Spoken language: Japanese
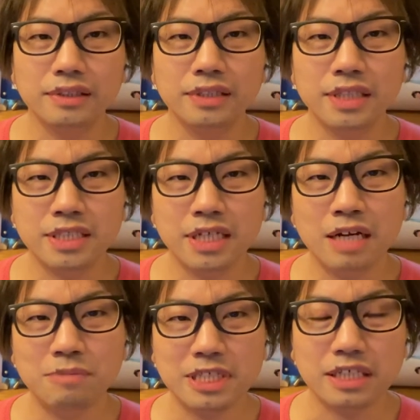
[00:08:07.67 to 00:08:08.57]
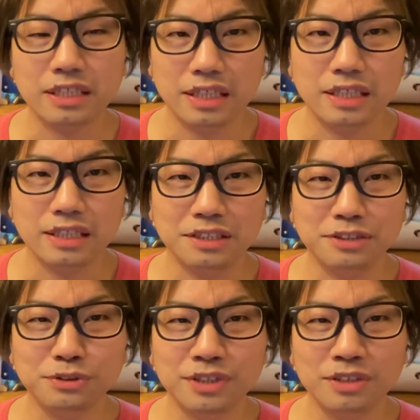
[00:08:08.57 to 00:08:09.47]
でじゃあ浜ちゃんが
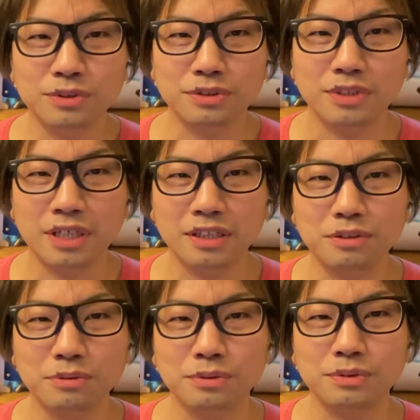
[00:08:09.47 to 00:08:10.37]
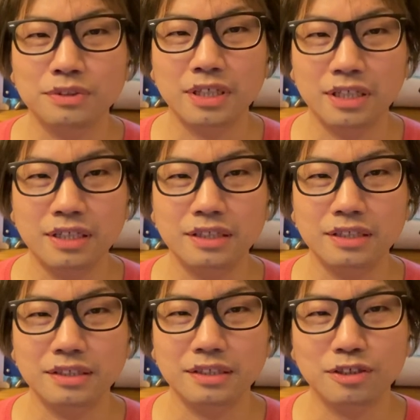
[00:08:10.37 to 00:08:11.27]
言ってどうするかってことを言ったら、
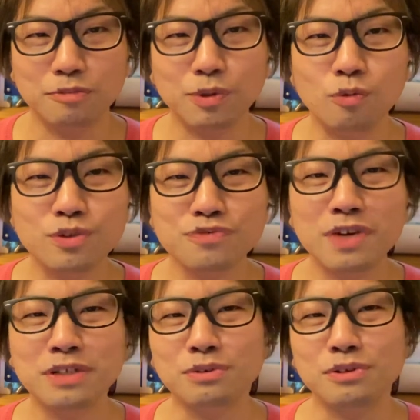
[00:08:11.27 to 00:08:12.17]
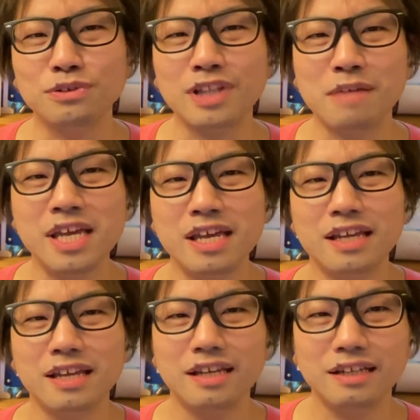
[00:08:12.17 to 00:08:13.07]
やっぱこぶしファクトリーのため
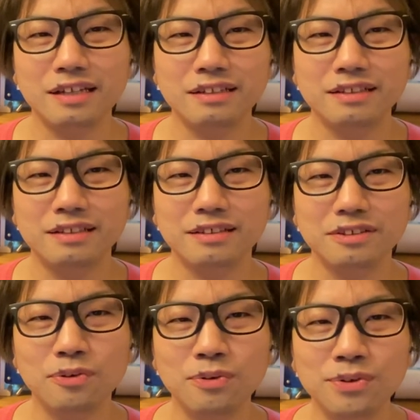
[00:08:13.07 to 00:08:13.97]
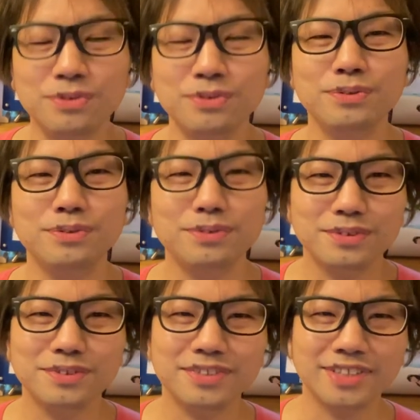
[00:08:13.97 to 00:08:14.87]
こういう
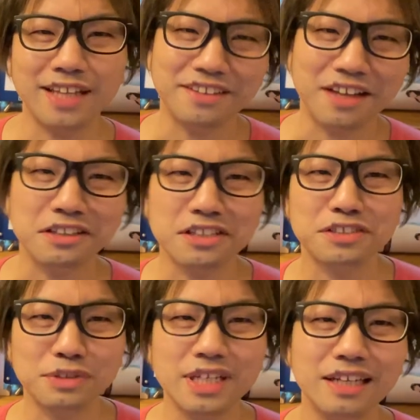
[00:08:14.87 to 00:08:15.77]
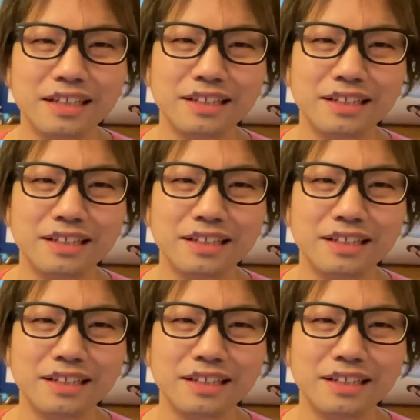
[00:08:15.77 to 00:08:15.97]
センターなんですよね。